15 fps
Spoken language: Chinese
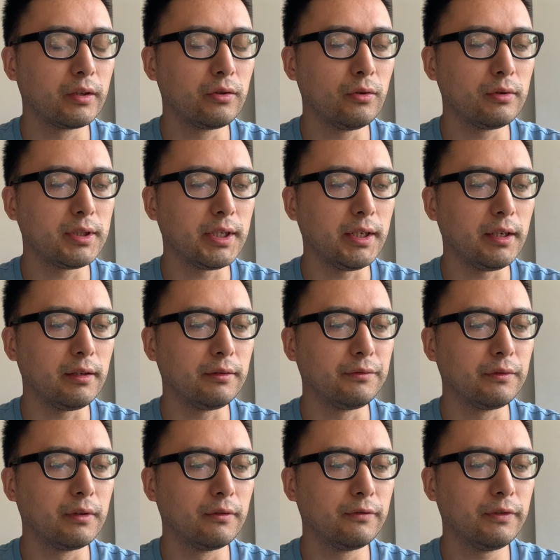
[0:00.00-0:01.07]
又见。
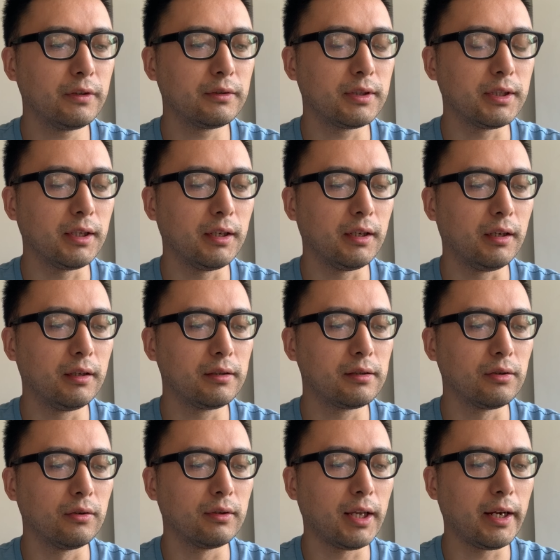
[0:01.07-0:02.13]
凤姐
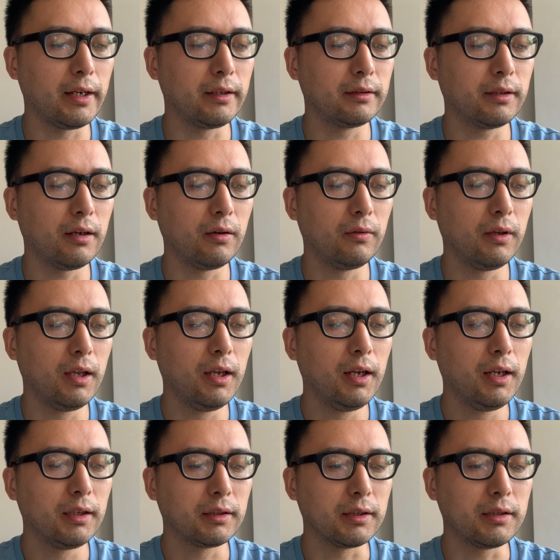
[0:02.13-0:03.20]
走来
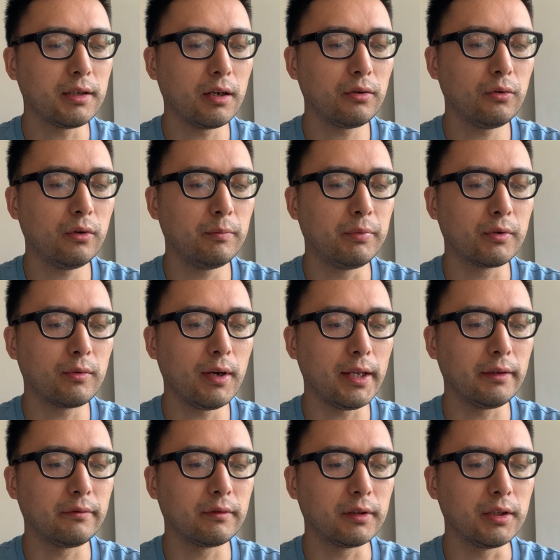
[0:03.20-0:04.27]
道：“你张罗不
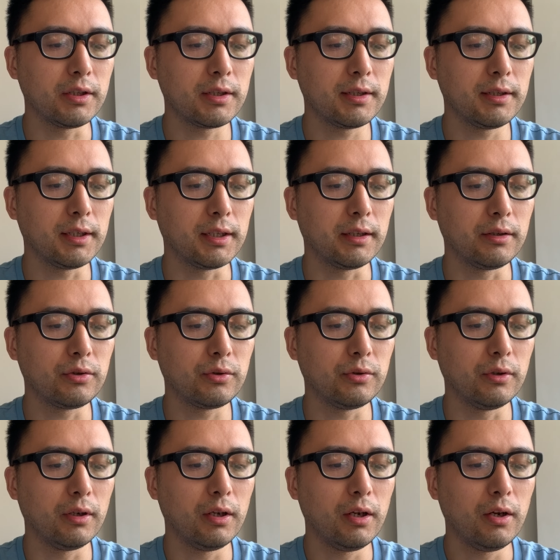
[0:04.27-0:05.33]
惯，你吃你的
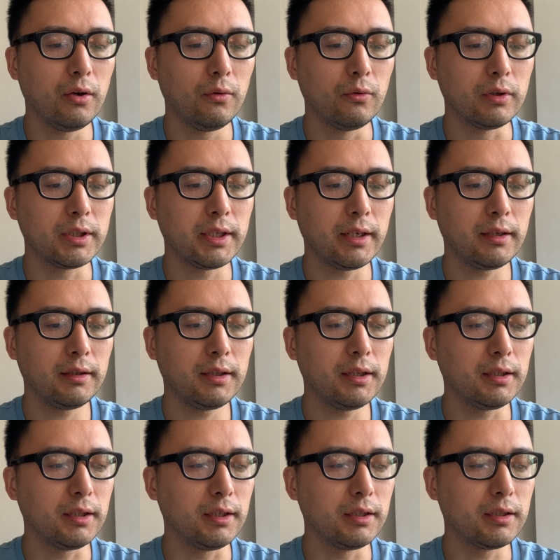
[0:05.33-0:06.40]
去，我先
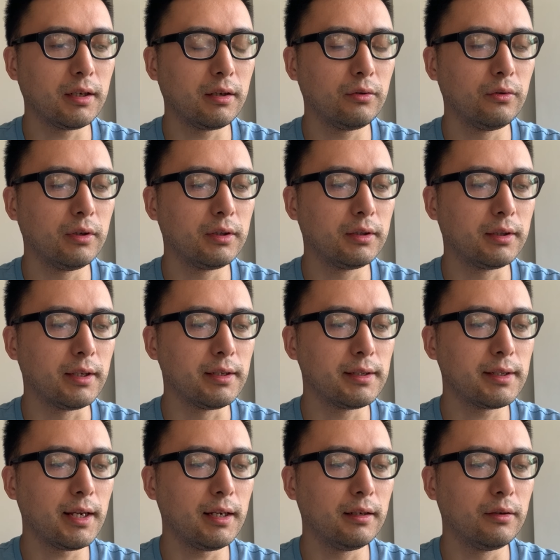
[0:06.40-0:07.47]
替你张罗。等
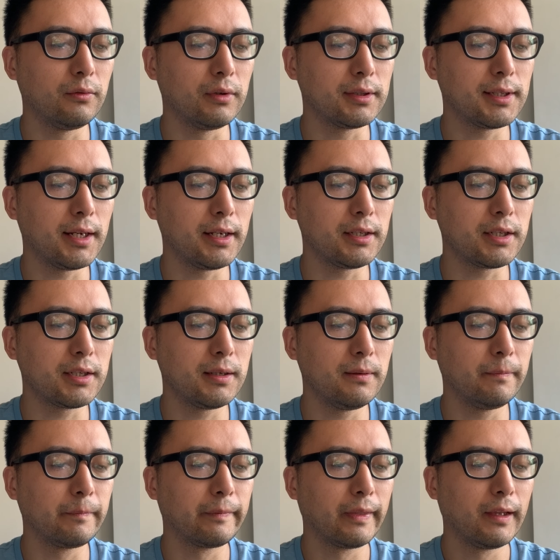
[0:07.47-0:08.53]
散了，我再
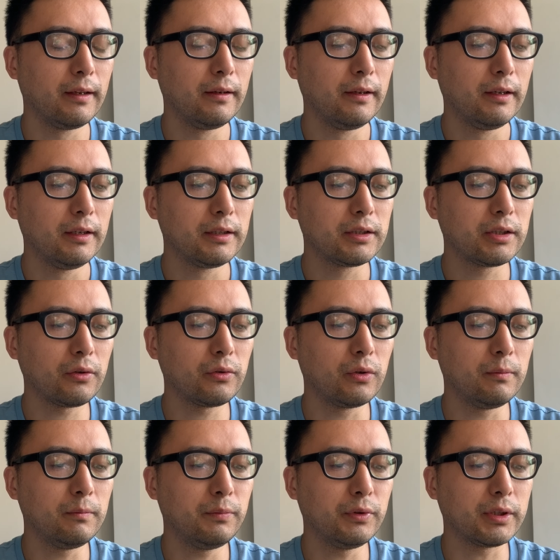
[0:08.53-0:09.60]
吃。”湘
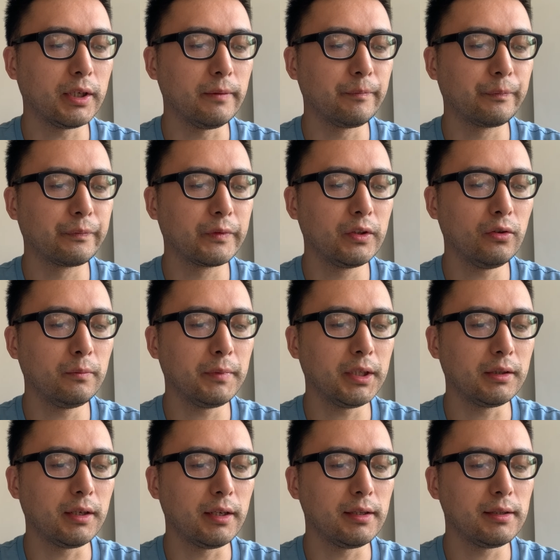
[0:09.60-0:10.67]
云不肯，又
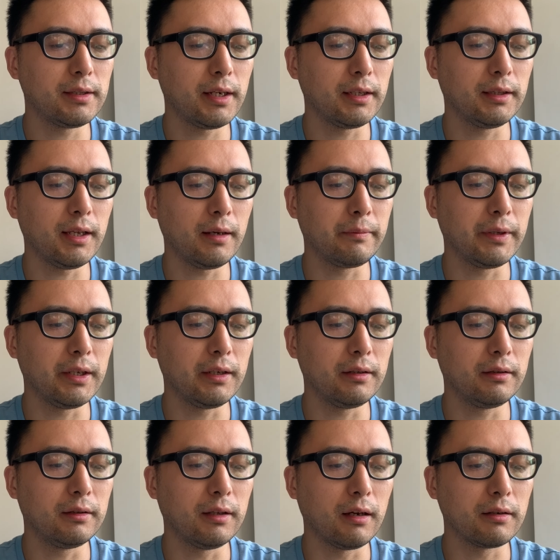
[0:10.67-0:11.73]
命人在那
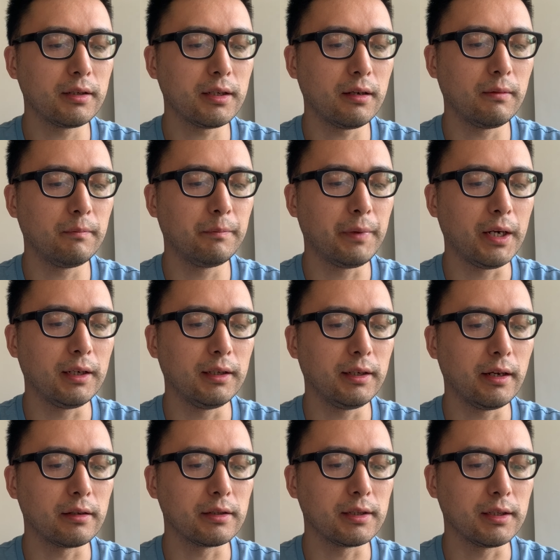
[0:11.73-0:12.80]
边廊上摆了
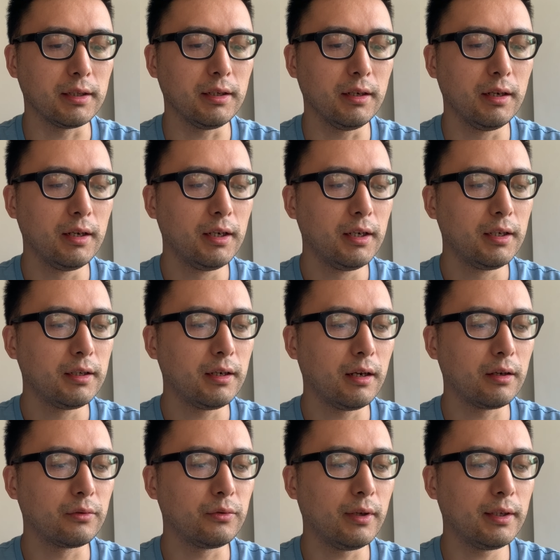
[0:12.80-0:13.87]
两席，
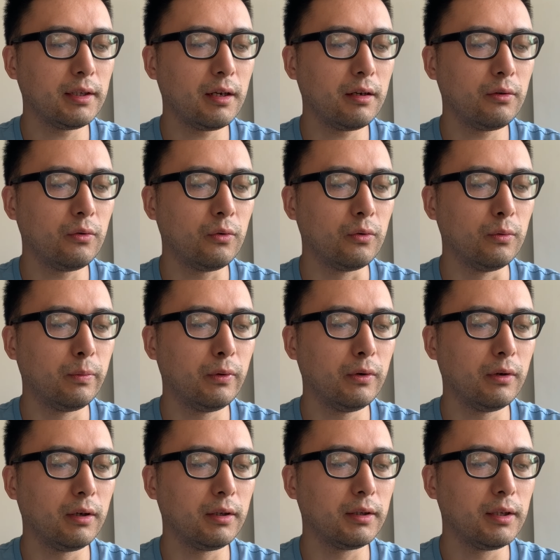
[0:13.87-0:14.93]
让鸳鸯、琥
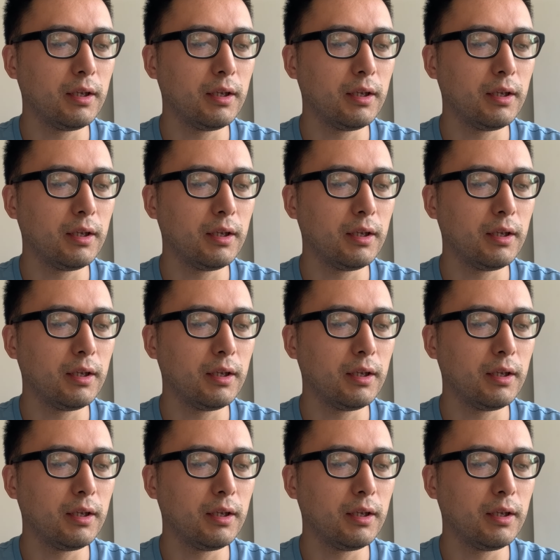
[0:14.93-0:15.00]
珀、